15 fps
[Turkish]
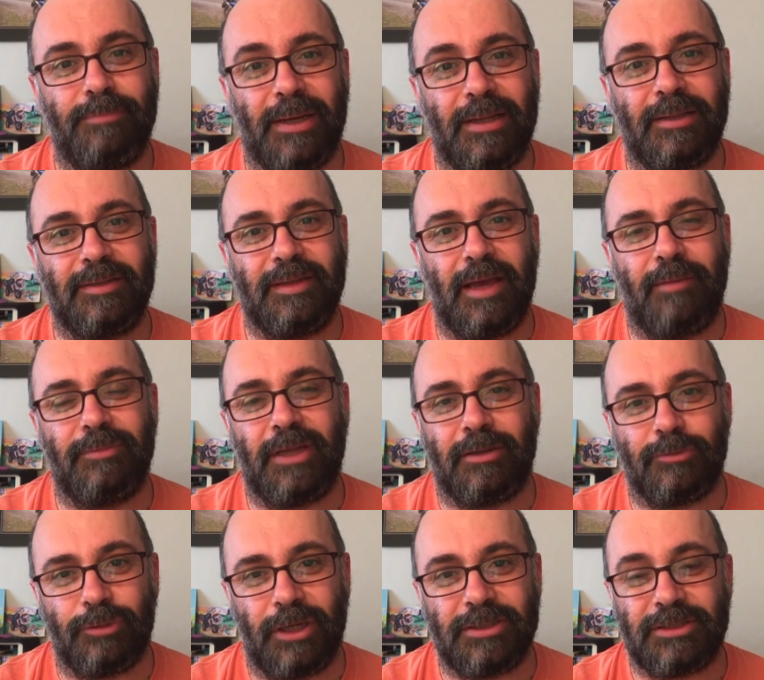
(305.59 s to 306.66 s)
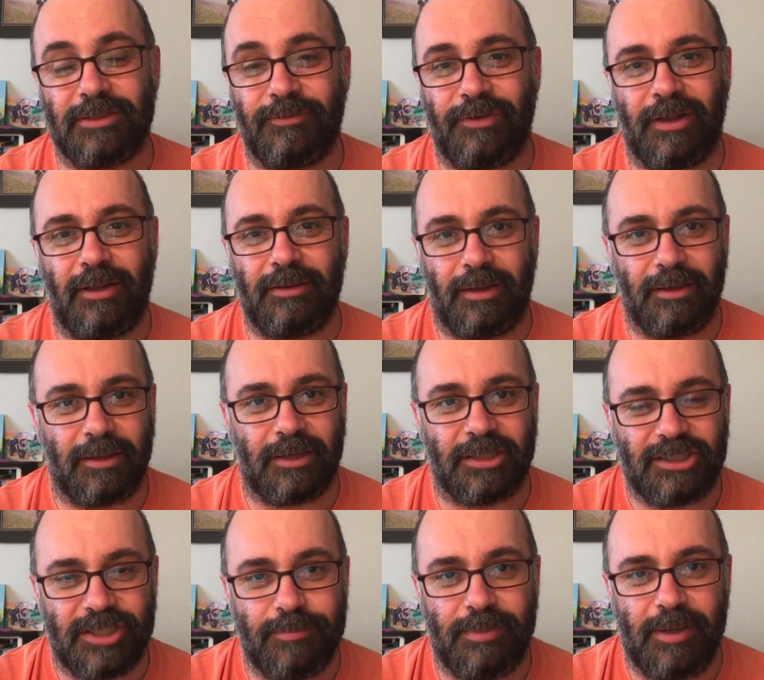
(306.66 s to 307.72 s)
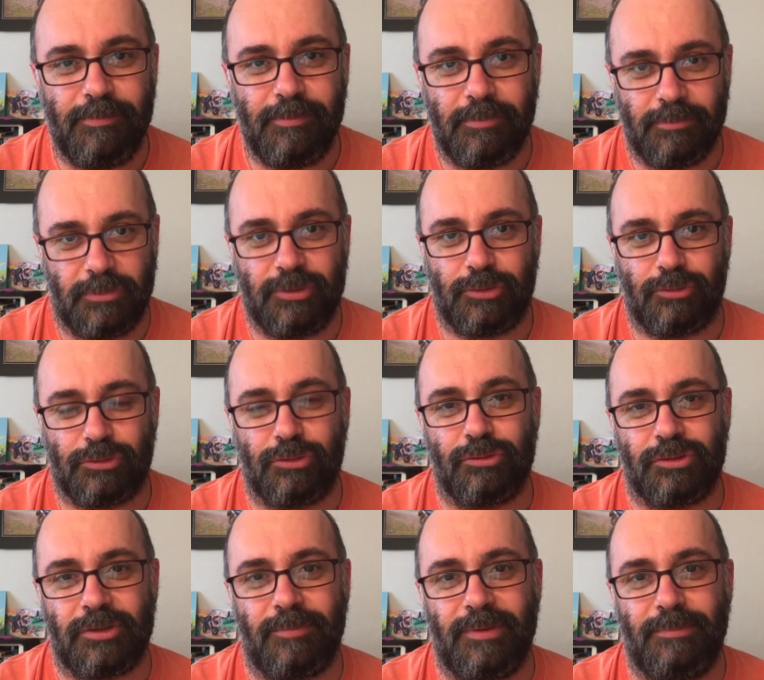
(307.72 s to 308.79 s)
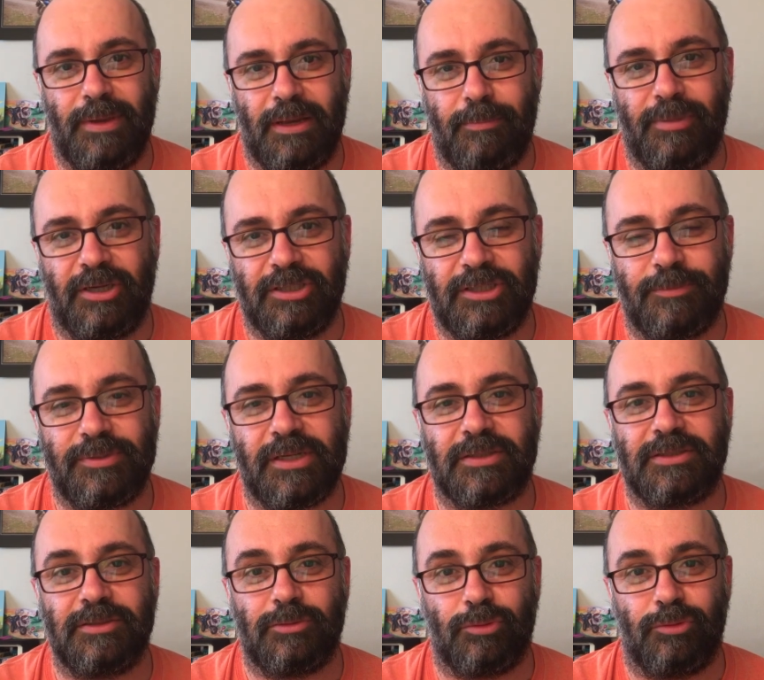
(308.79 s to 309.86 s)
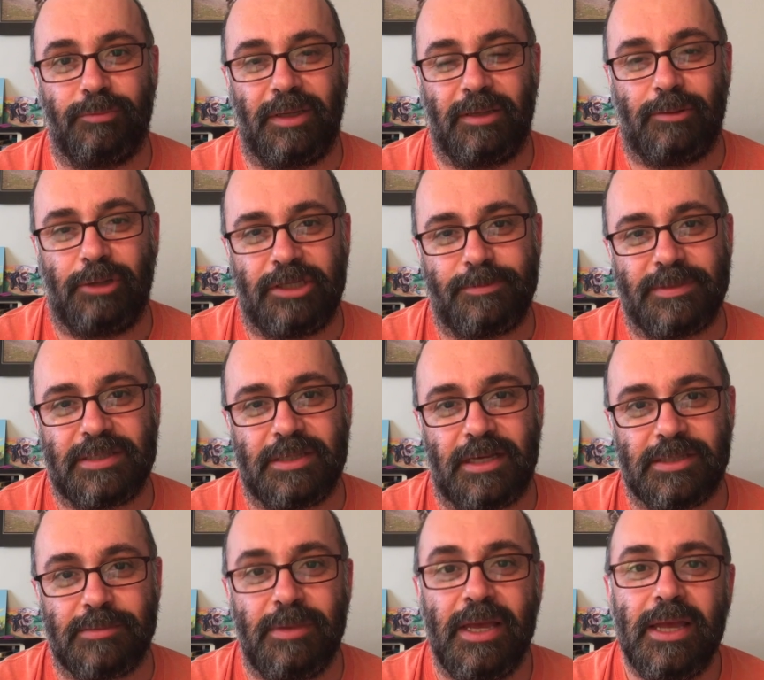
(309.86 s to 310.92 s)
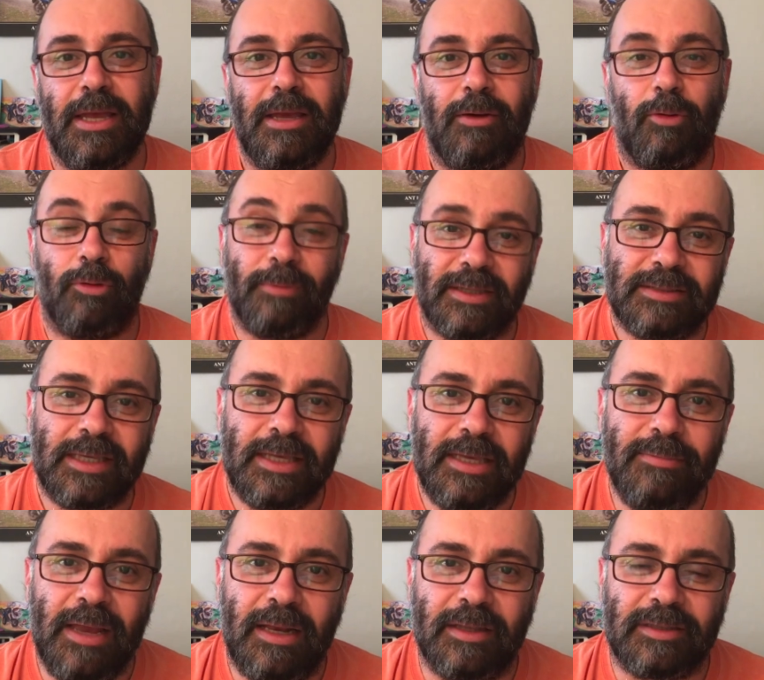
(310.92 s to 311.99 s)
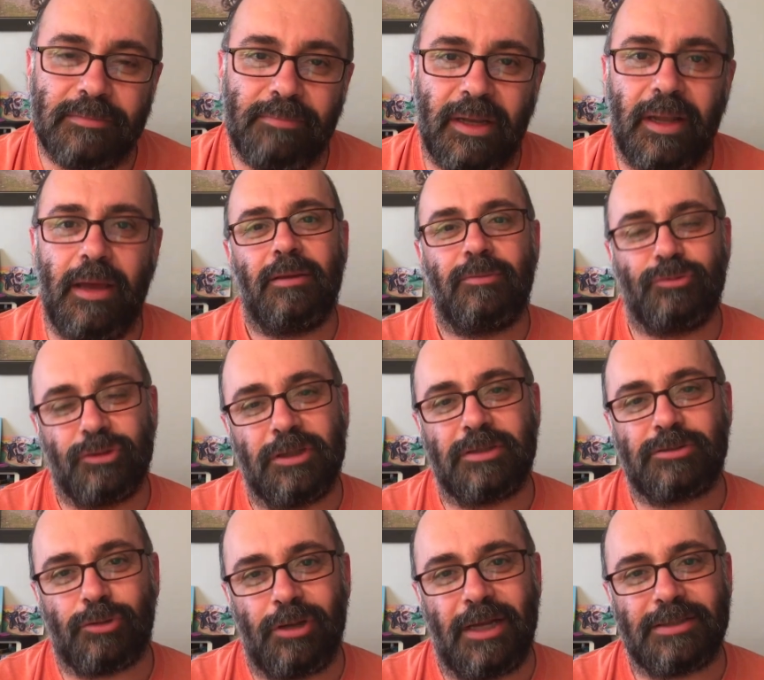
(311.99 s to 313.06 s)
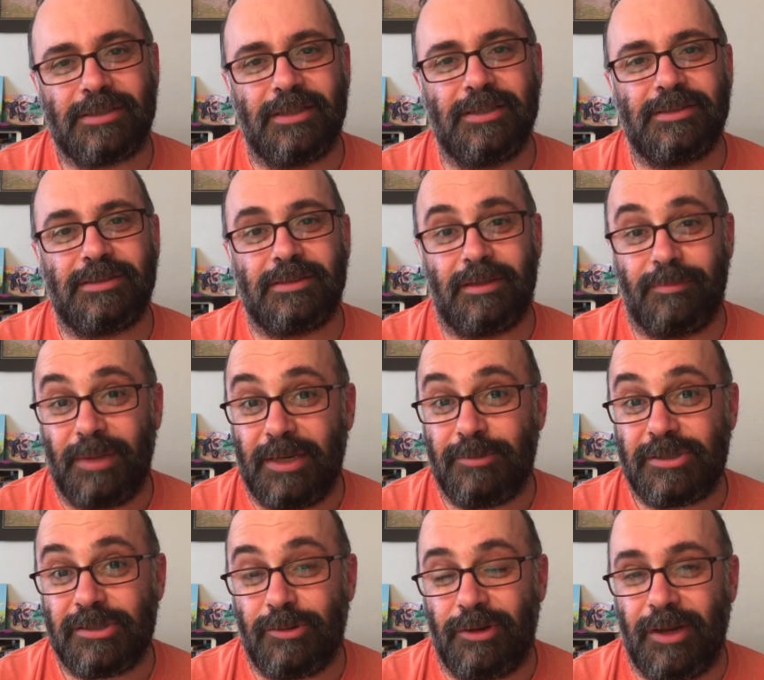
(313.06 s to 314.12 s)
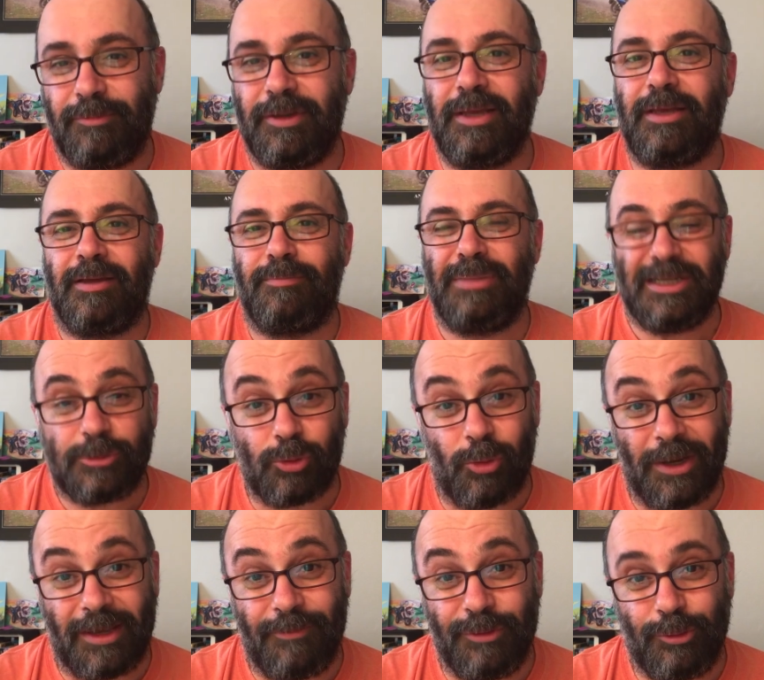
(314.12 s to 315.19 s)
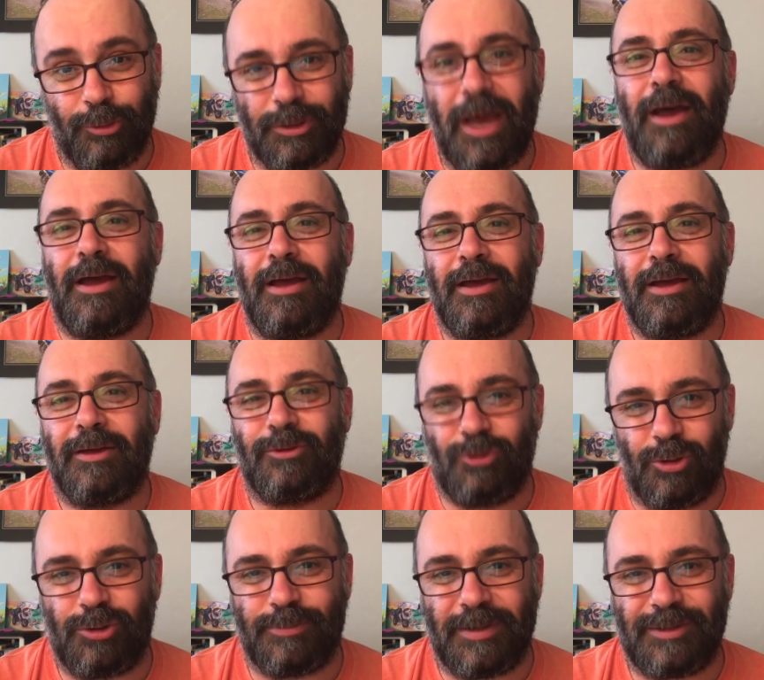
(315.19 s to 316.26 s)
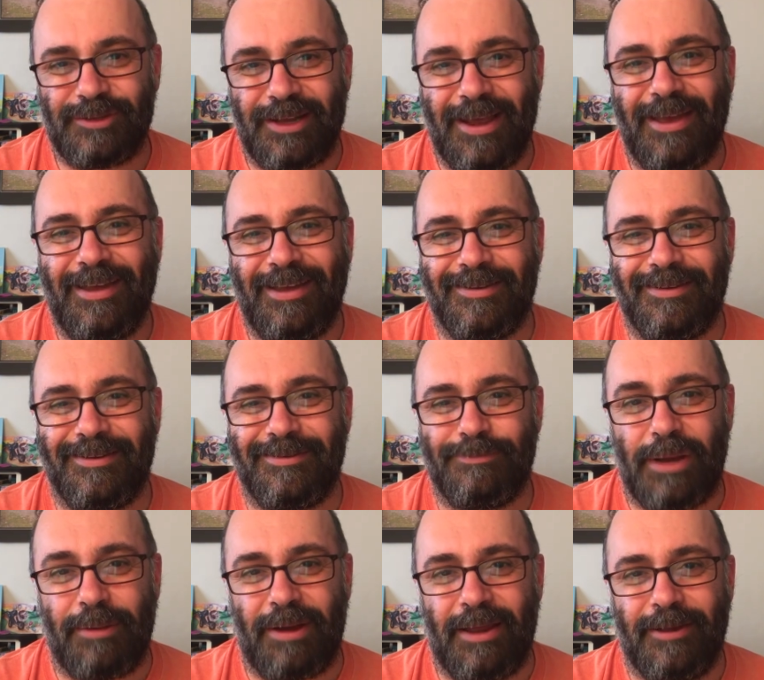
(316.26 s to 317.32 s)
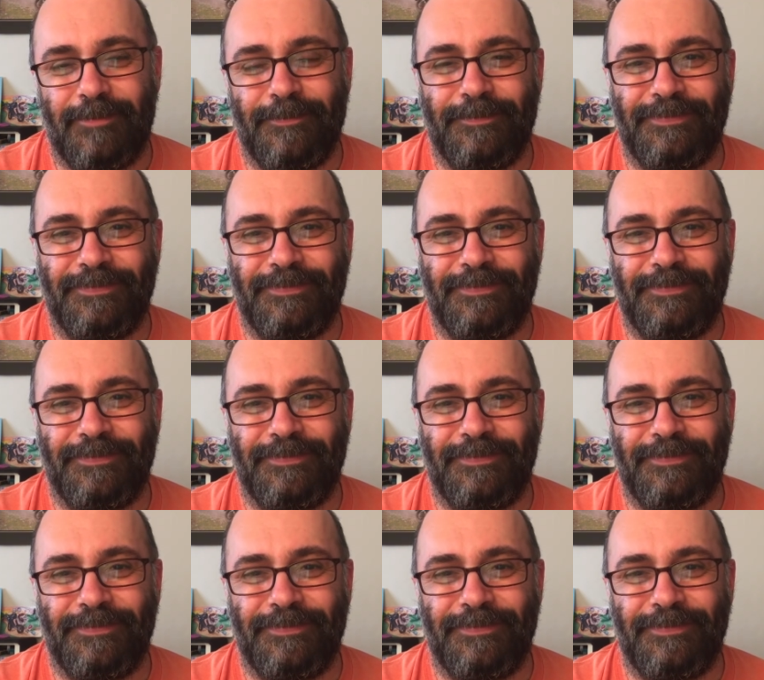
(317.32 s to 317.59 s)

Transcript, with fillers: Bana DM'den ulaştığını falan hani kaçırmayayım. Çünkü sonuçta bir bağış yapacaksınız. Onun bana ulaşması lazım. Olmazsa e-mail atın bana. Bunu da söylerseniz e, benim için önemli. Bir sonraki videoda görüşmek üzere. Bay bay.